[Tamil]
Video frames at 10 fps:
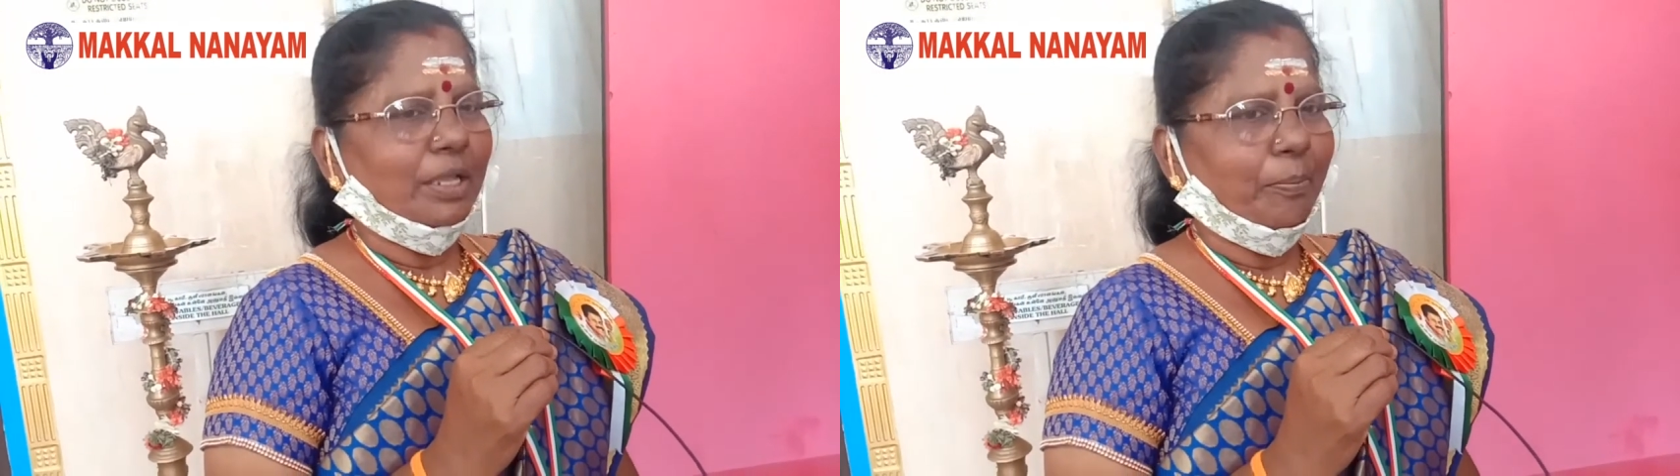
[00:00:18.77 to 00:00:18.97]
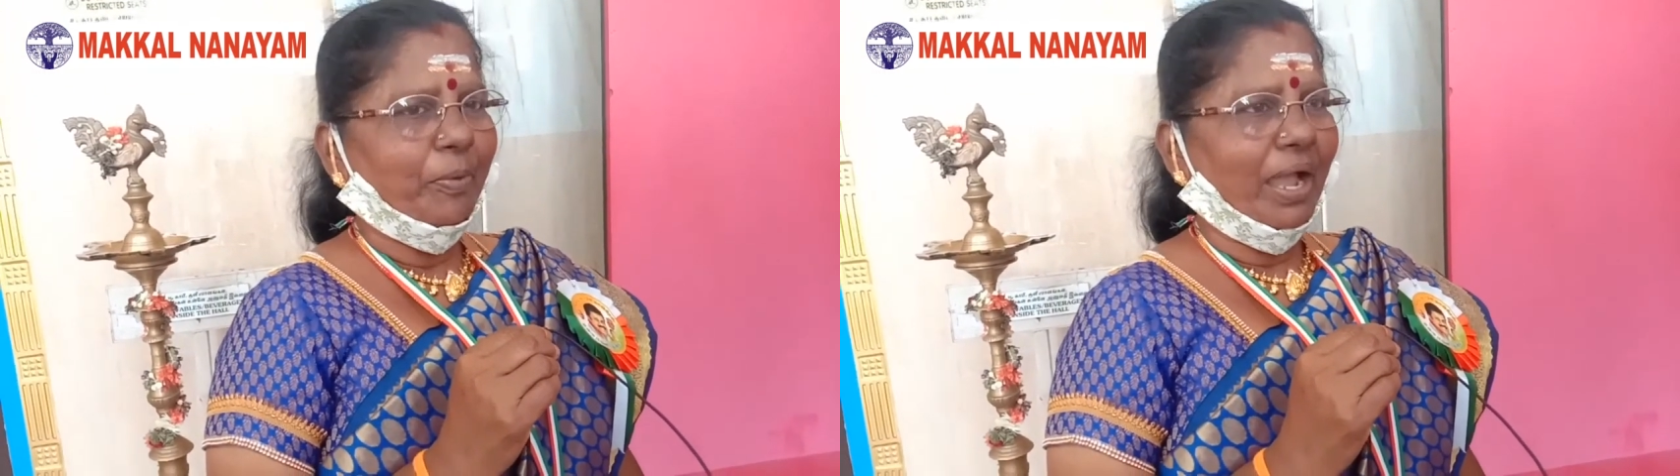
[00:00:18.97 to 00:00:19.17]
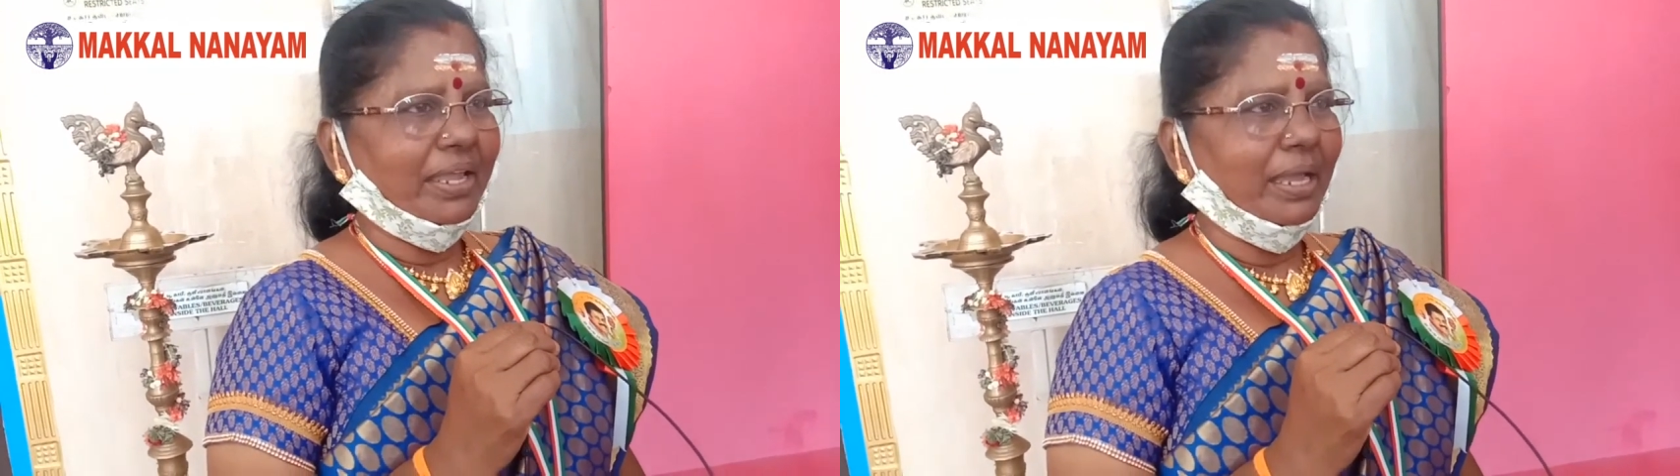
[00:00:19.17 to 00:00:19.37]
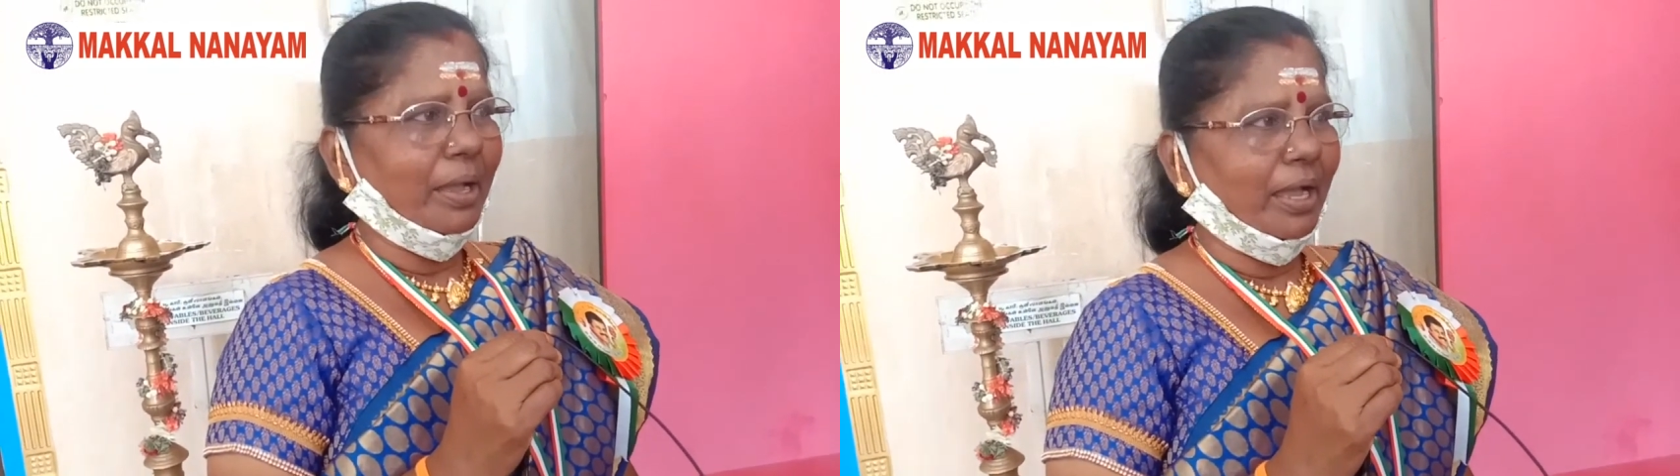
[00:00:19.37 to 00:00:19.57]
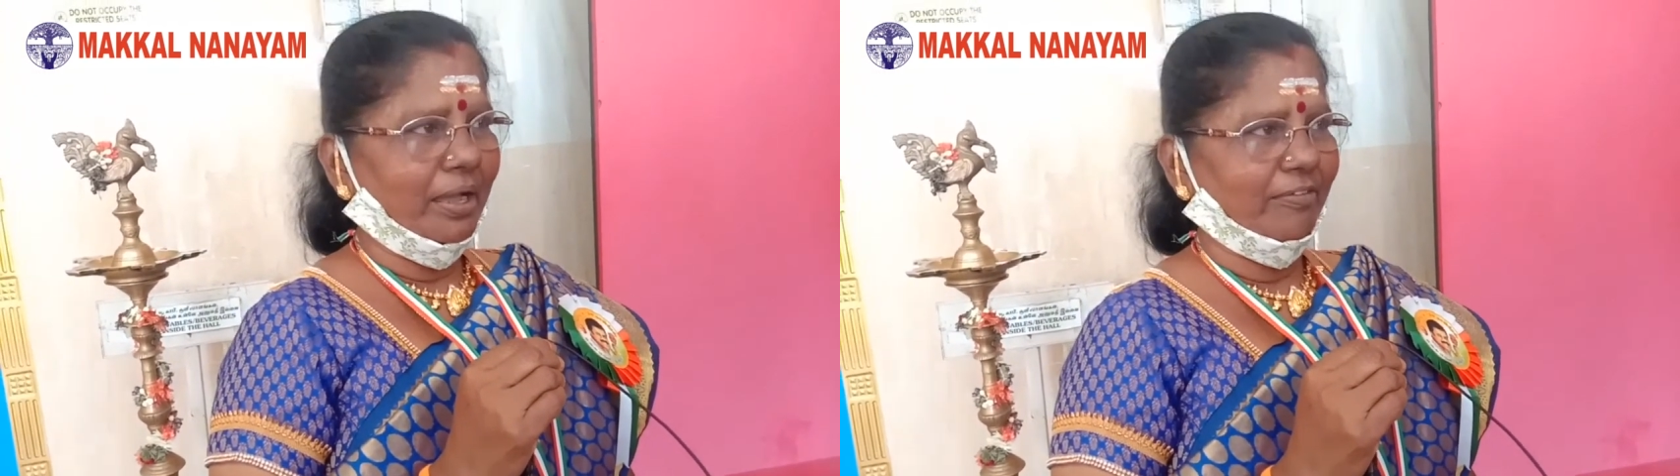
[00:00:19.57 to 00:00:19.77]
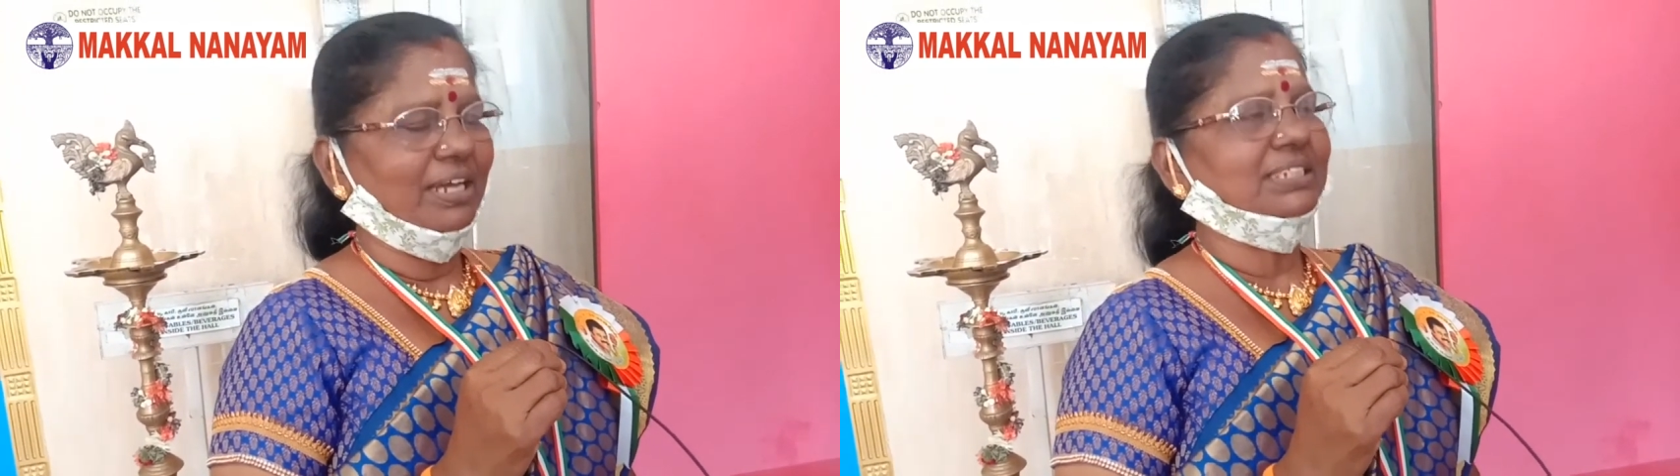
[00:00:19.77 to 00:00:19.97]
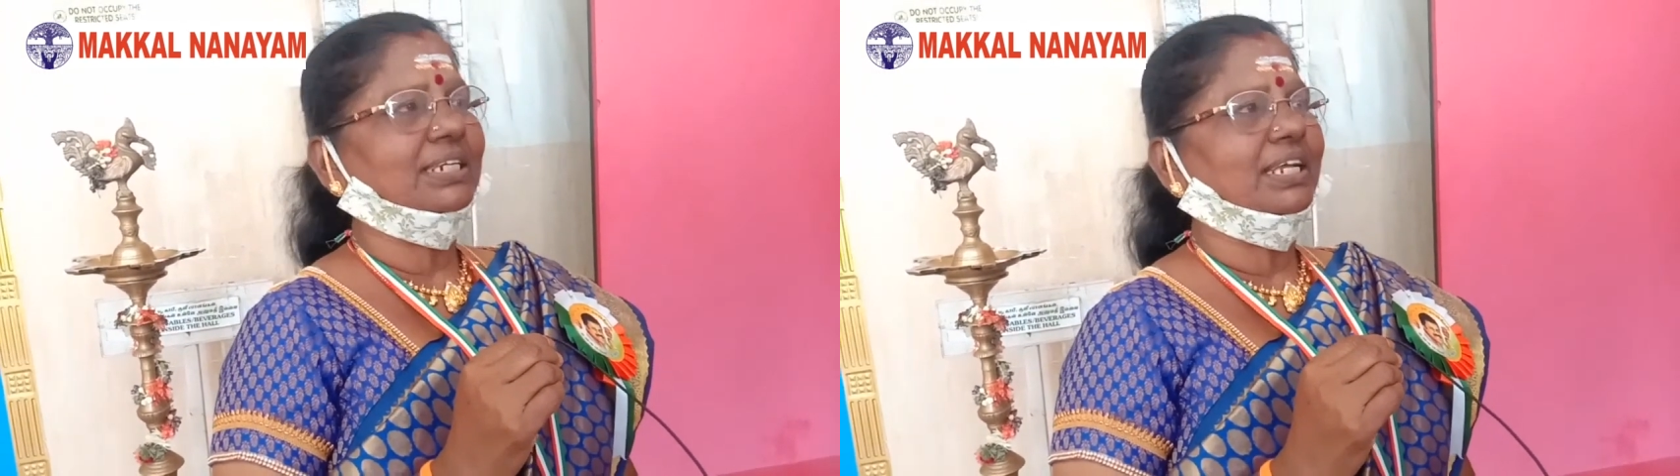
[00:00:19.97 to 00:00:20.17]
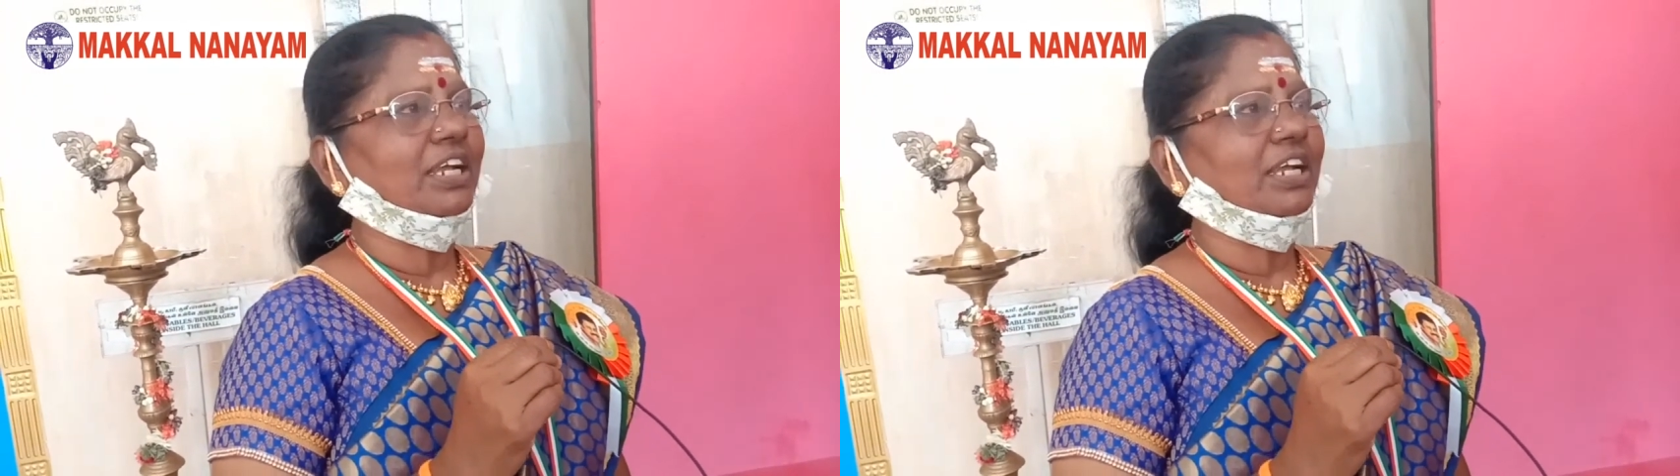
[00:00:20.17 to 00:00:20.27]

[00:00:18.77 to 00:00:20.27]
இப்போ ஐயா வாசன்